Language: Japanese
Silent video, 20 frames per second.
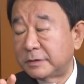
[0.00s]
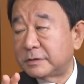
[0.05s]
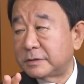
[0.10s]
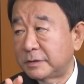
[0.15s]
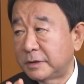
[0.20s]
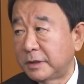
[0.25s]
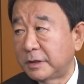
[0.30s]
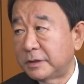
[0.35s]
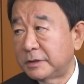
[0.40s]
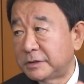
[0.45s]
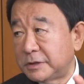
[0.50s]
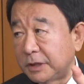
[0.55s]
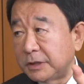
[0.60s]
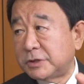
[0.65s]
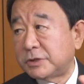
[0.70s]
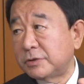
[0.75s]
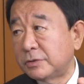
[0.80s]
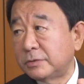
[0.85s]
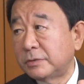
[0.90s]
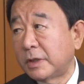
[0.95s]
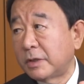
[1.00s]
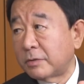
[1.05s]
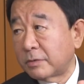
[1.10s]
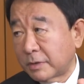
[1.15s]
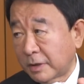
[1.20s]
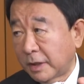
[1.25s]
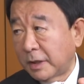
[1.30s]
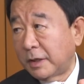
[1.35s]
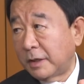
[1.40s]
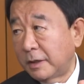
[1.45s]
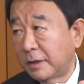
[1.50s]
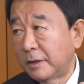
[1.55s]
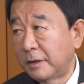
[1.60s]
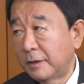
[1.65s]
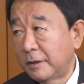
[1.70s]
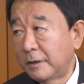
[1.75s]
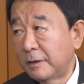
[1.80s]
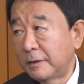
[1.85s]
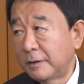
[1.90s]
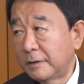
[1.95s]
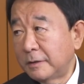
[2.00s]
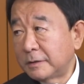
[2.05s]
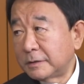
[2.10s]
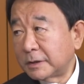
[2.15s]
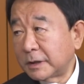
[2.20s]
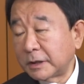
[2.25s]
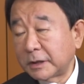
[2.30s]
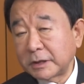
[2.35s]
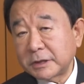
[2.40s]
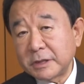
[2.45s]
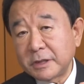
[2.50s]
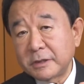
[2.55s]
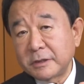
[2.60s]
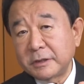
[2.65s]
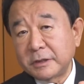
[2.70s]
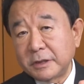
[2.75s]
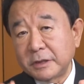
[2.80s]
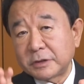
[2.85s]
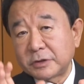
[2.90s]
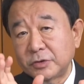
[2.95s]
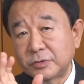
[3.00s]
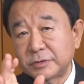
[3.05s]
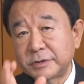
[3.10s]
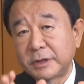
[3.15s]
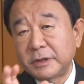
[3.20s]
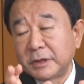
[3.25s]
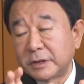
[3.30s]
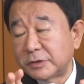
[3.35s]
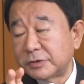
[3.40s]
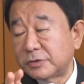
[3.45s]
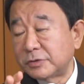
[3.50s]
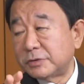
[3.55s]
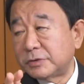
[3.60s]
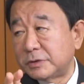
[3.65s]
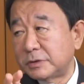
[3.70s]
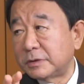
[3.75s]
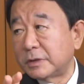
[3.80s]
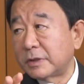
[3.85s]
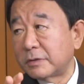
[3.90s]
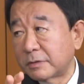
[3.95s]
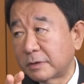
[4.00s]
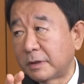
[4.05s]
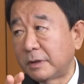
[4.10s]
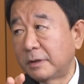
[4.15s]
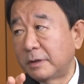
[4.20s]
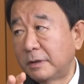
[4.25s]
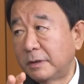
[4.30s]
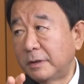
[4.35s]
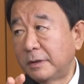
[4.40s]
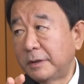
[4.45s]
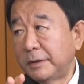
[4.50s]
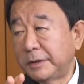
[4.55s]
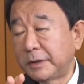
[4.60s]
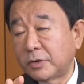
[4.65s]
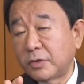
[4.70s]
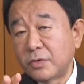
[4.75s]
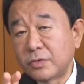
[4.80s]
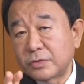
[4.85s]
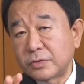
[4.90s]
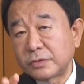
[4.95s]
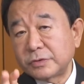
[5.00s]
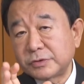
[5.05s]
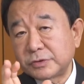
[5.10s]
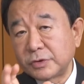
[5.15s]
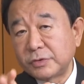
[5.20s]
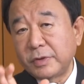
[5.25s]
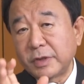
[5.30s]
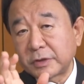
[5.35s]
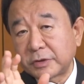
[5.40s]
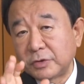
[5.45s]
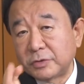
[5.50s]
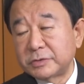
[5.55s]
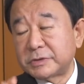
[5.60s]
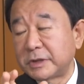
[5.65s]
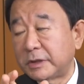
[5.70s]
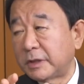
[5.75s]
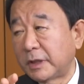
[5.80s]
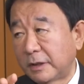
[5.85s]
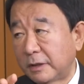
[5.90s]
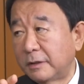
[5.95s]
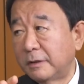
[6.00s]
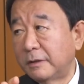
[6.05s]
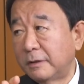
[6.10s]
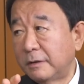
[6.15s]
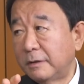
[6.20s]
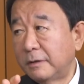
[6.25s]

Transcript: 立で世襲なのか叩き上げで共生団出身なのか李克強首相は共生団、